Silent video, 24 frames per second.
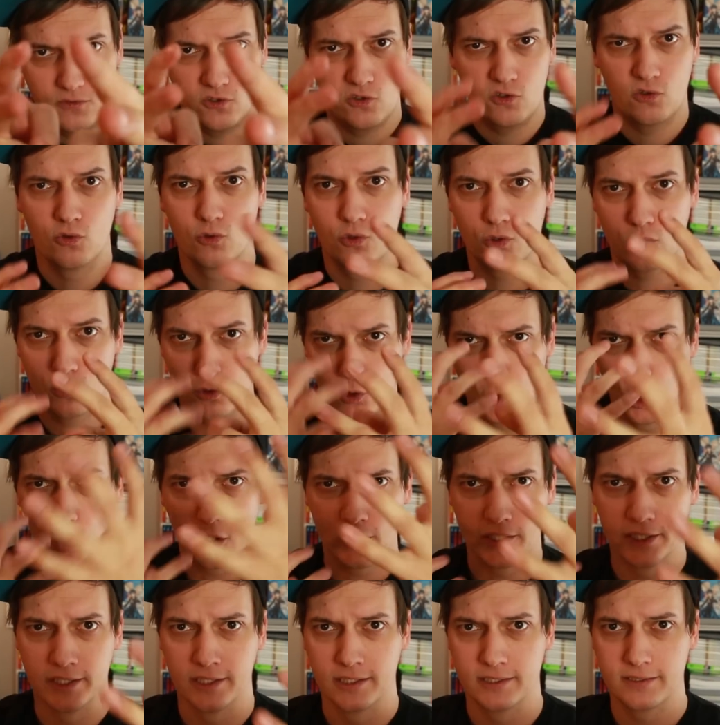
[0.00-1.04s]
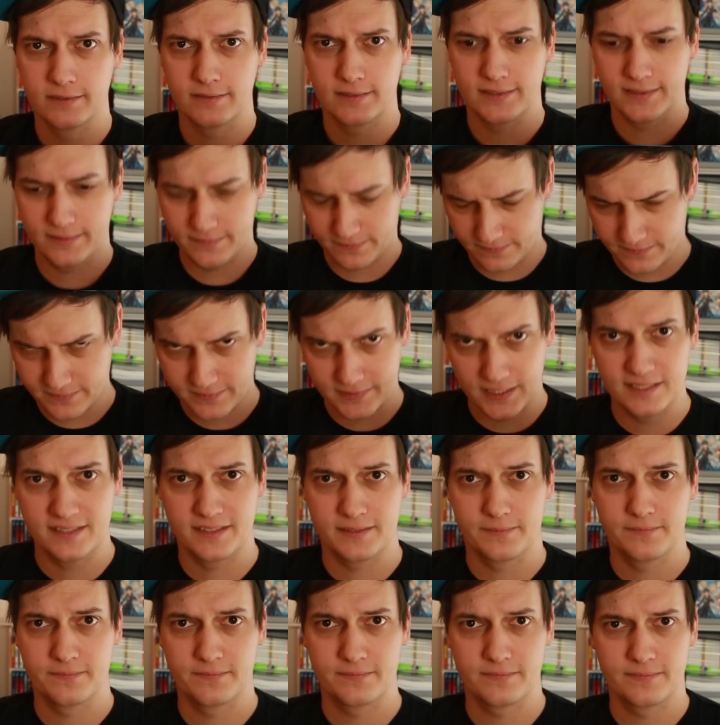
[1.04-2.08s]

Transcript: zu gucken. Das,